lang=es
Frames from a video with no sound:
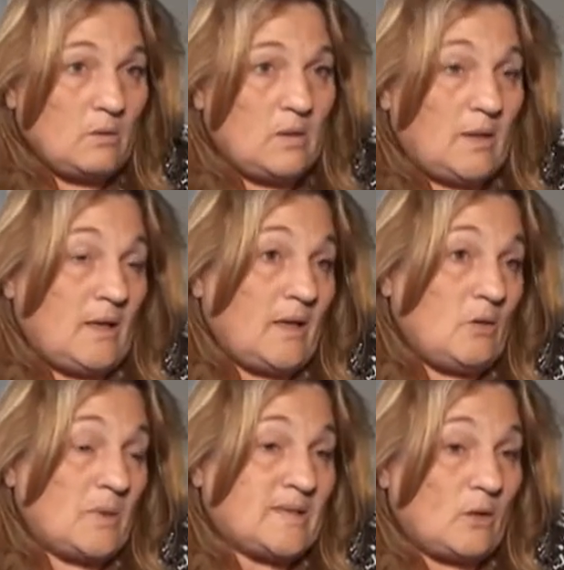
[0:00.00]
El
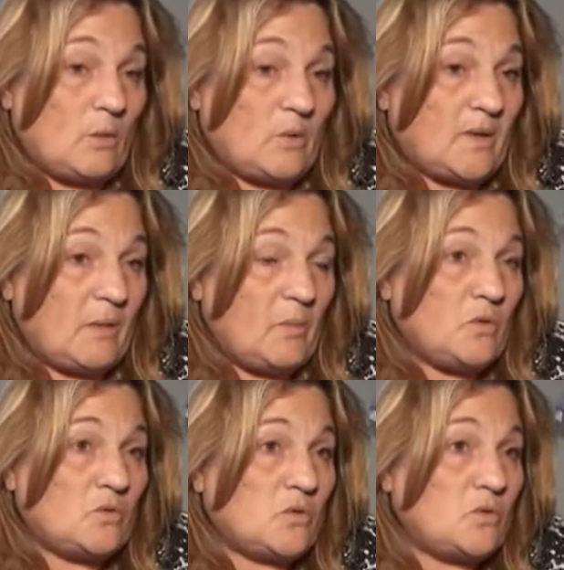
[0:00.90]
año pasado, por ejemplo,
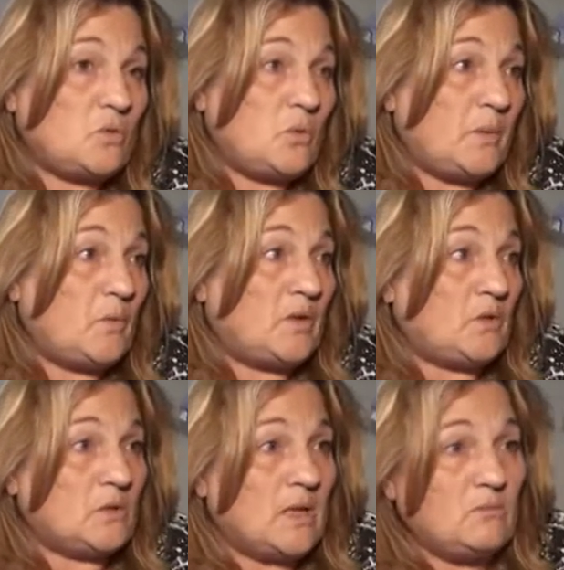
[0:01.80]
nosotros tuvimos en
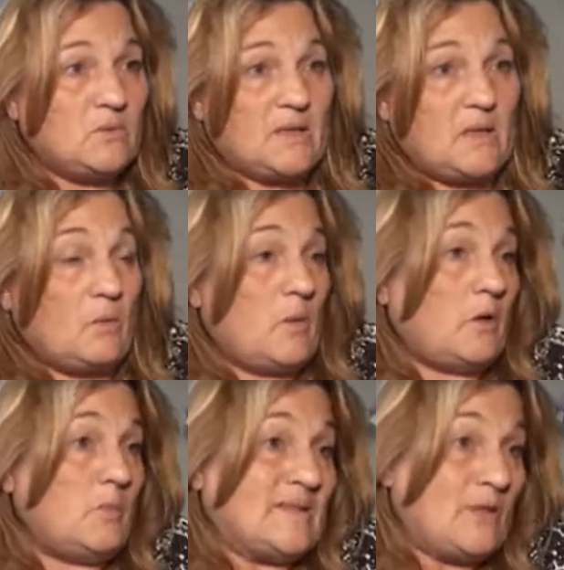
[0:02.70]
total un
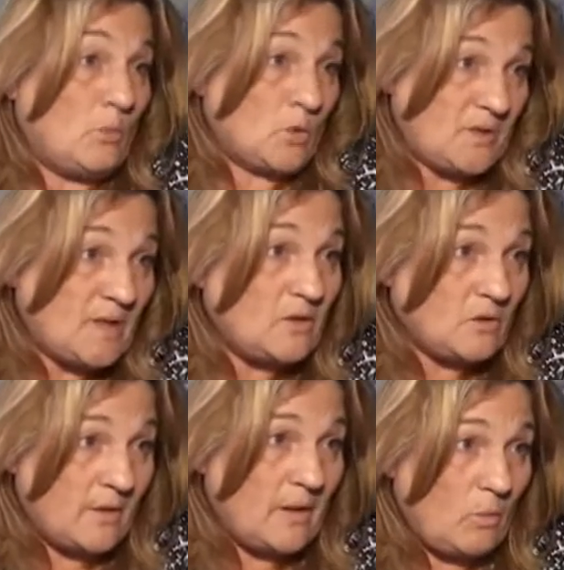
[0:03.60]
39,5%
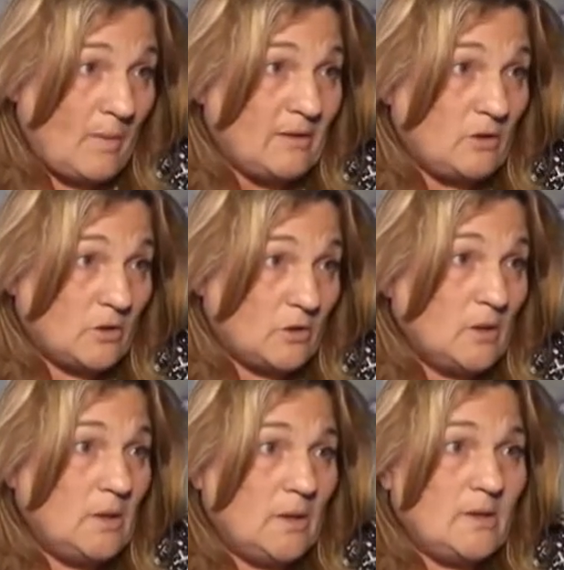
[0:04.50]
de aumento,
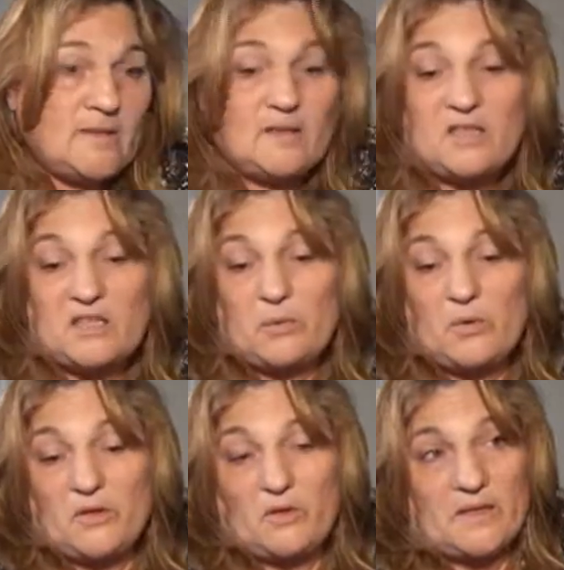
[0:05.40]
es decir,
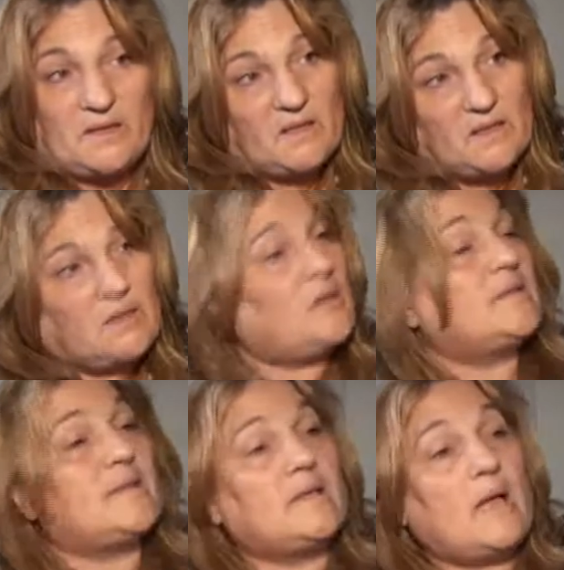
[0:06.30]
distribuido en
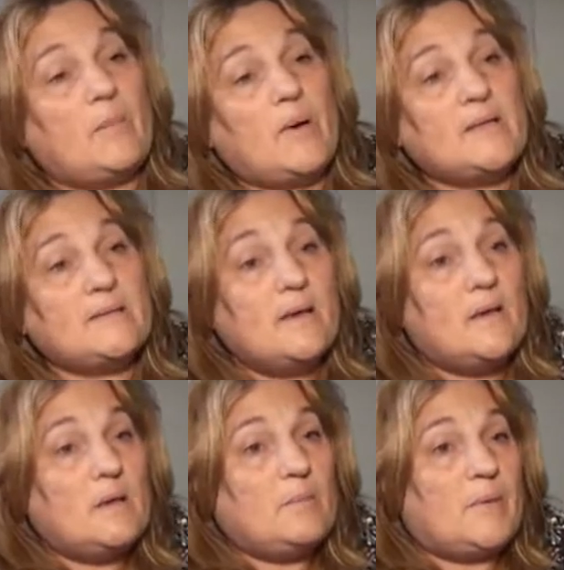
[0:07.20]
distintas etapas,
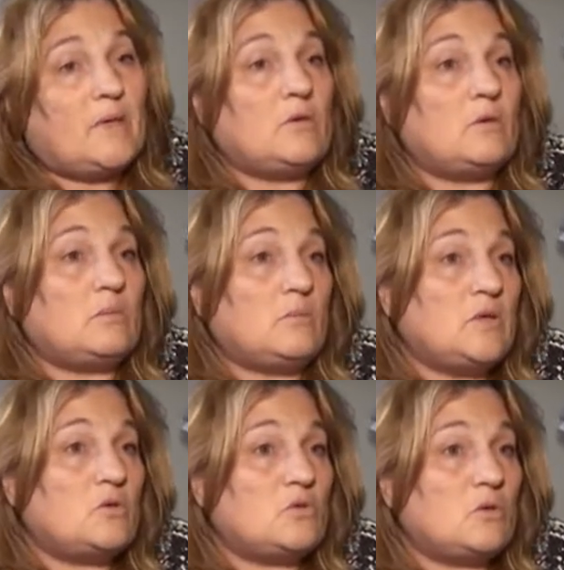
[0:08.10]
pero
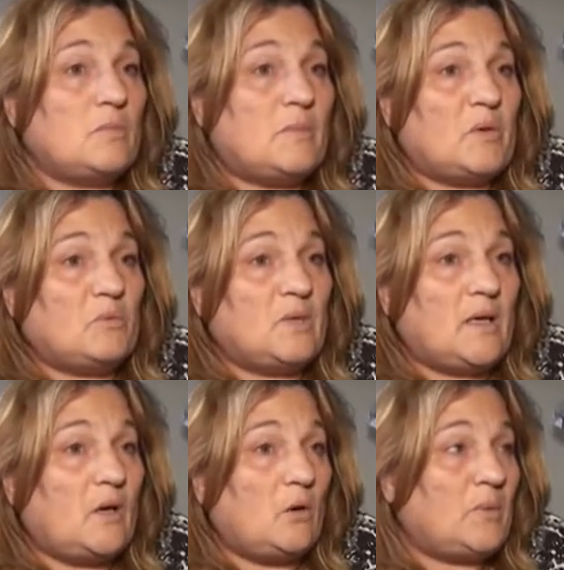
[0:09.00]
bueno, yo me
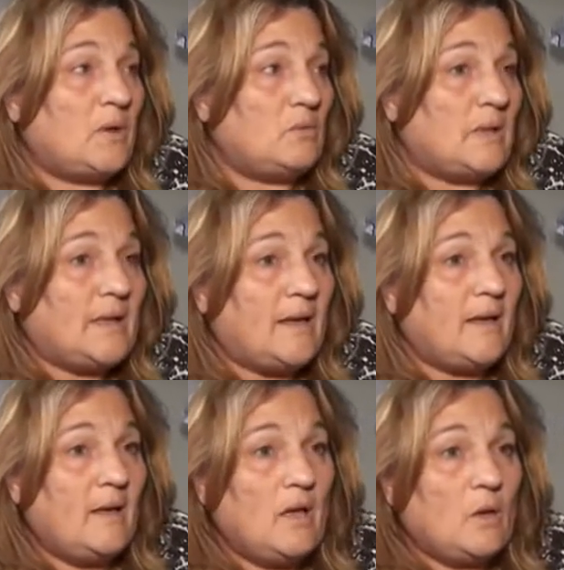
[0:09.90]
preguntaría
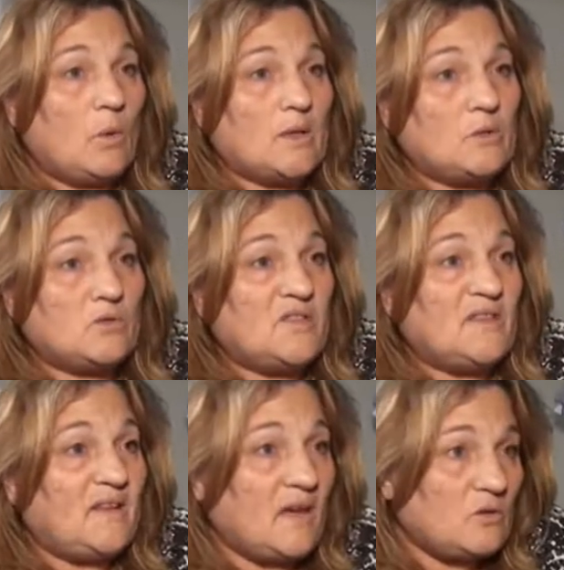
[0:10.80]
preguntaría cuántos
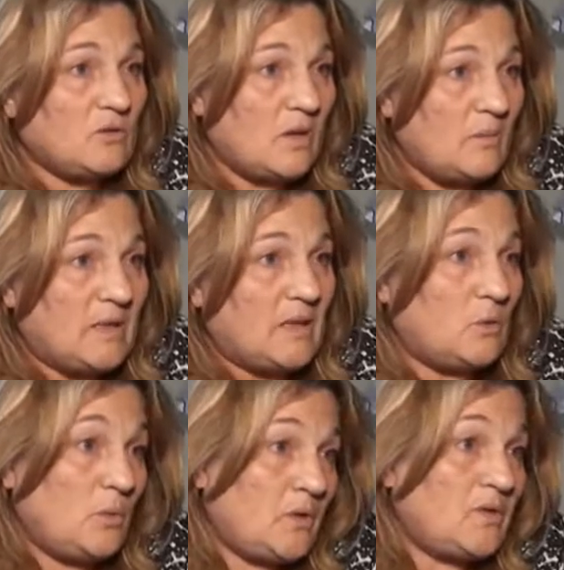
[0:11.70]
sindicatos realmente
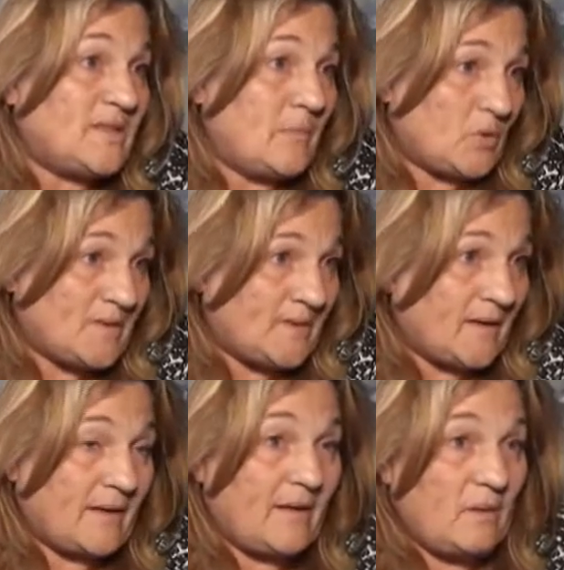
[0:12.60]
tuvieron ese
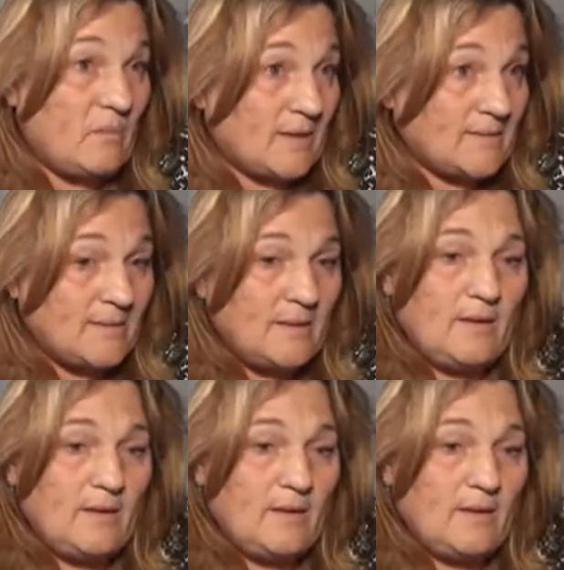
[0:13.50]
porcentaje. Es más,